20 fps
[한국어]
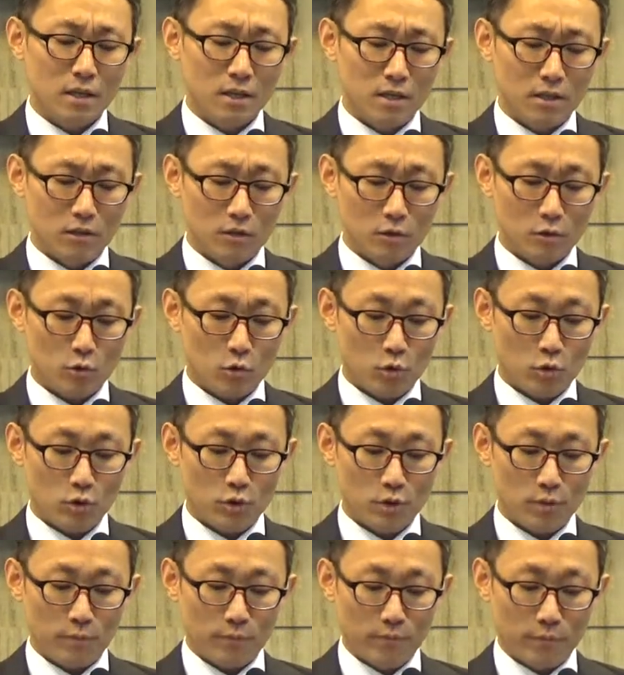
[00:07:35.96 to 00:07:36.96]
이걸
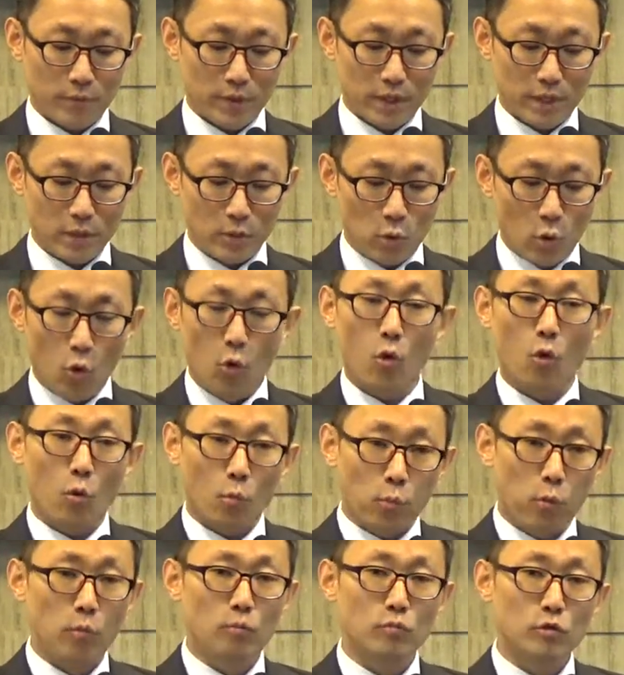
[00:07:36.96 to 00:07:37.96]
조금
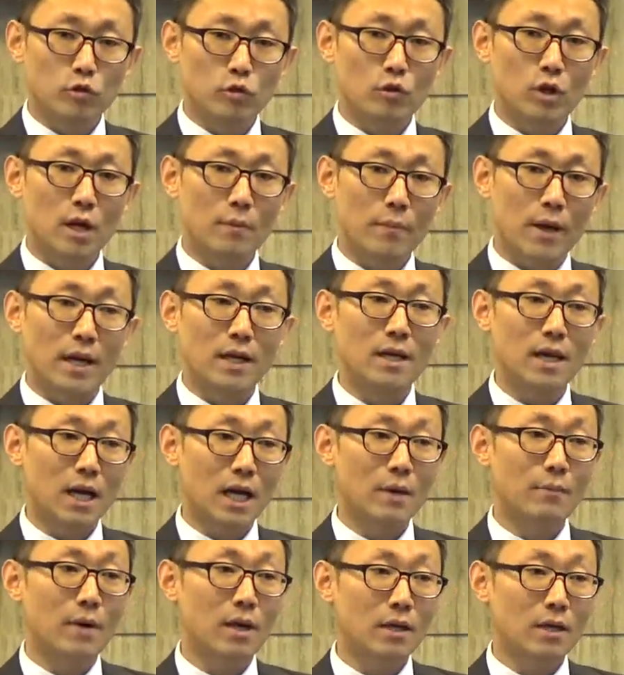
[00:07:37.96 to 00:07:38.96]
요 본문과
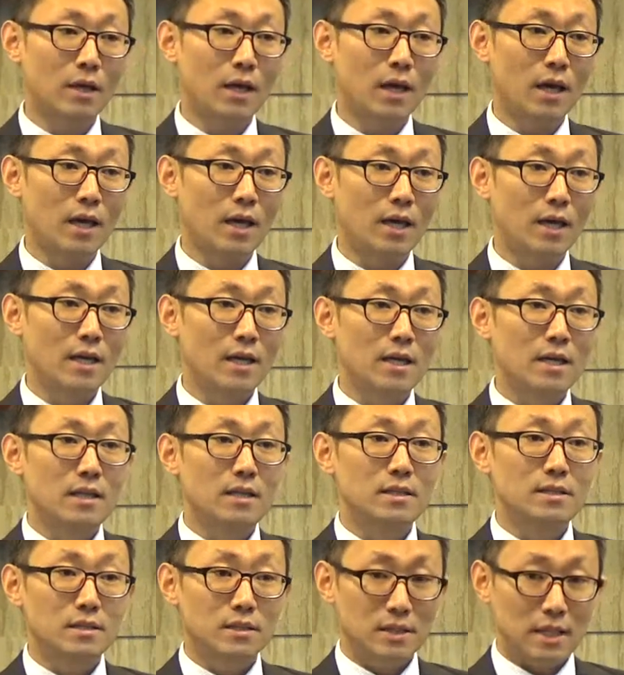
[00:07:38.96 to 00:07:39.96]
맥락에 맞게
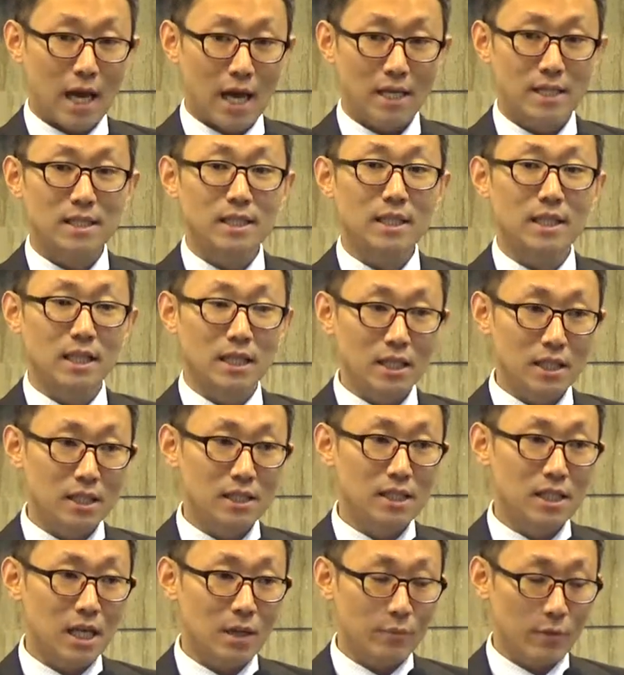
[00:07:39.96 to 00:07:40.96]
다시
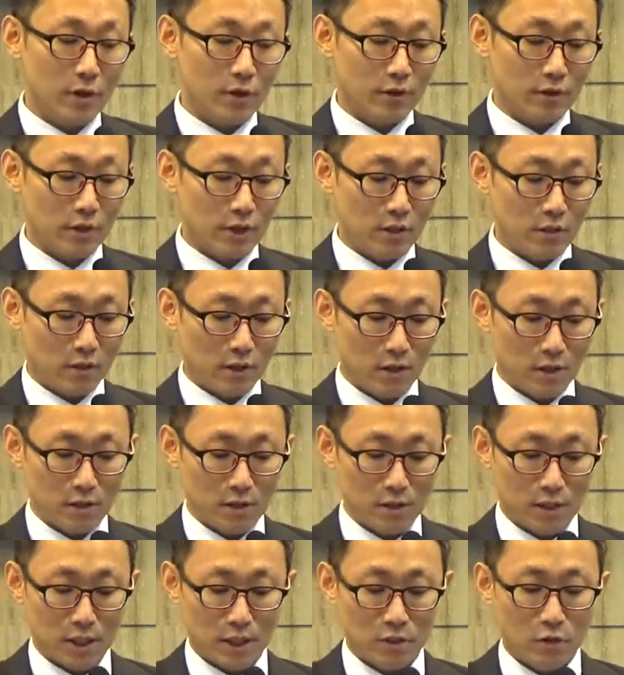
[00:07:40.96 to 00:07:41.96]
읽자면 이렇게
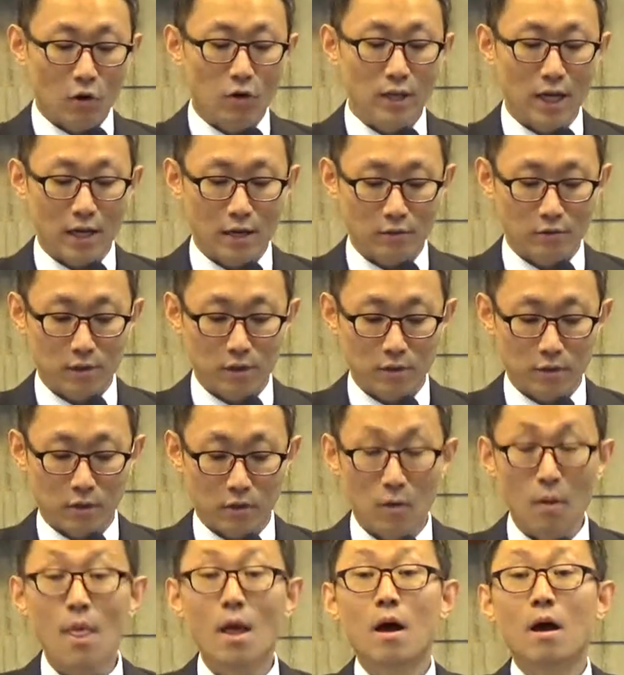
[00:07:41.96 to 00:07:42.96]
읽는 게 더 나을 것 같아요.
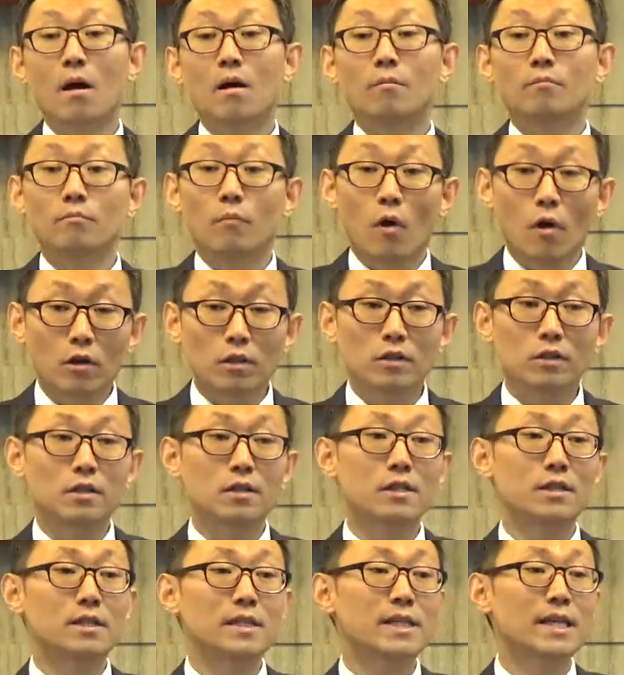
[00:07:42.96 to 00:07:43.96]

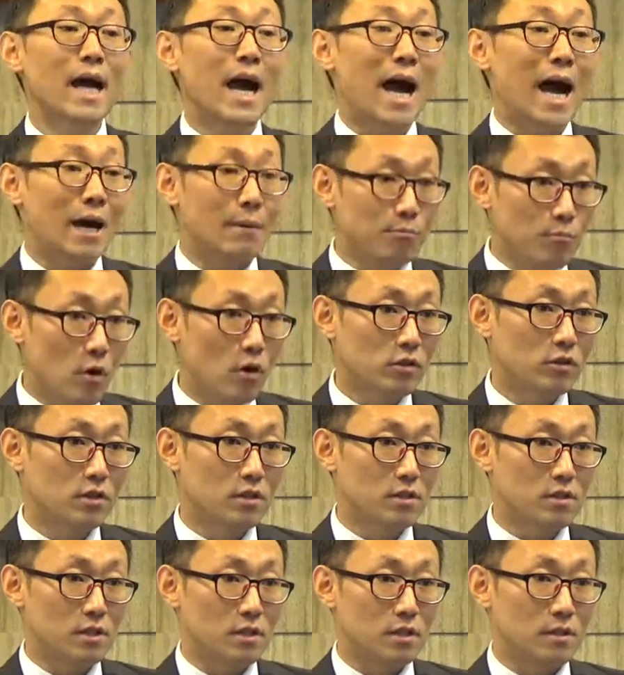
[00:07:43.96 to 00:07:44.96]
먹든지 안
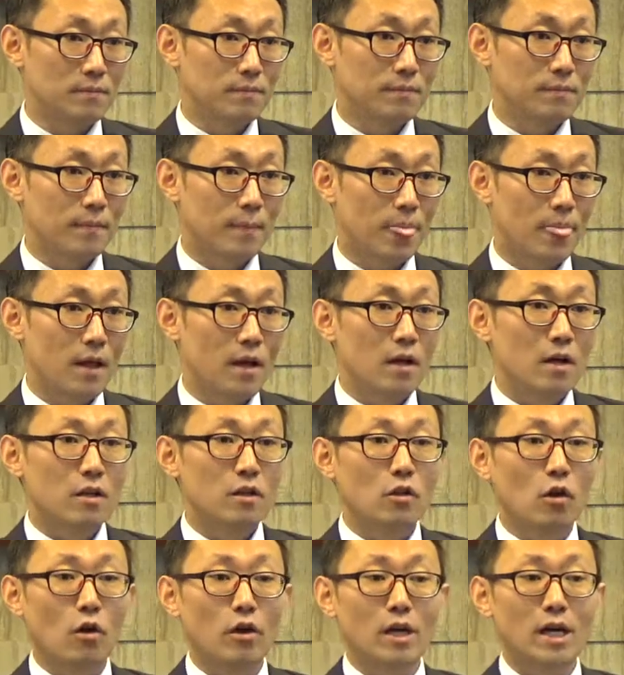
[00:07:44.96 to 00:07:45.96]
먹든지
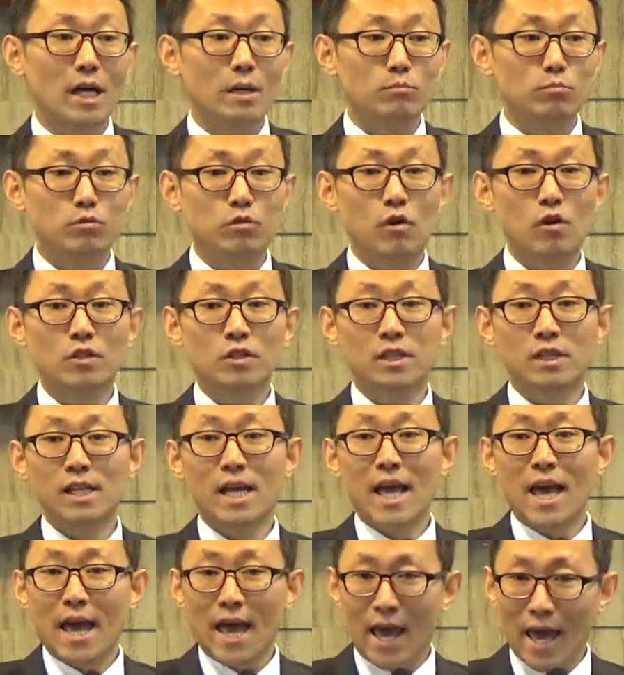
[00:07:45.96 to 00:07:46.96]
너희가
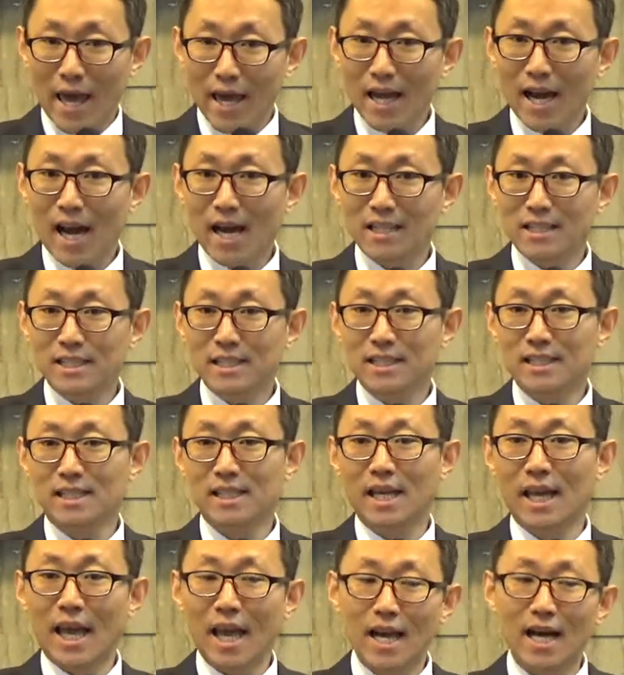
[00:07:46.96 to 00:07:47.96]
무엇을
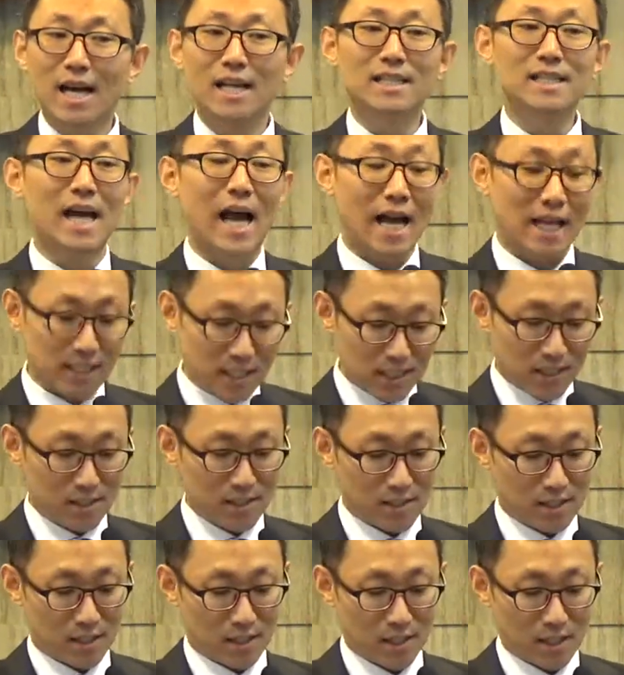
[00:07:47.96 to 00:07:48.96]
행하든지 행하지
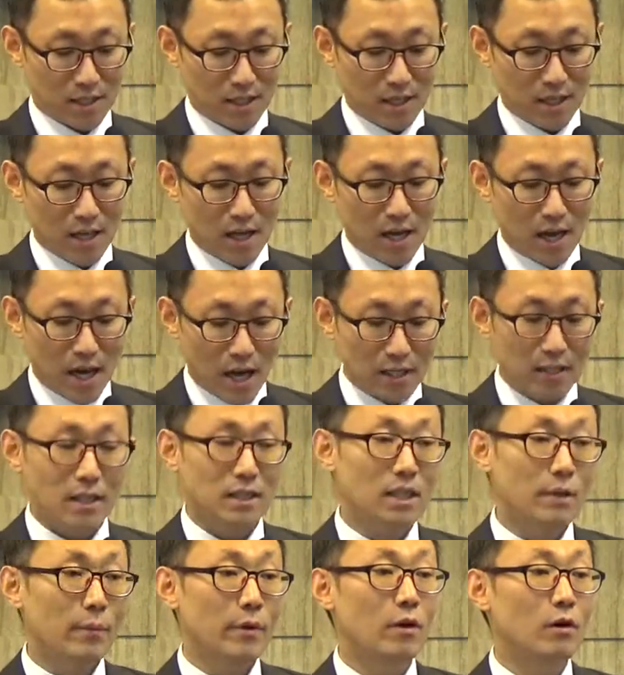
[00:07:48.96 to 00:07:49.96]
않든지
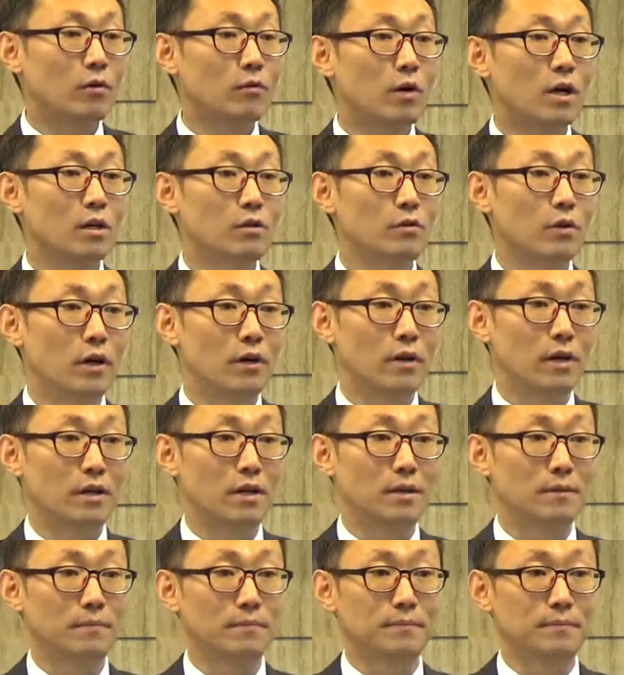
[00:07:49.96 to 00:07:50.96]
하나님의 영광을 위하여 하라.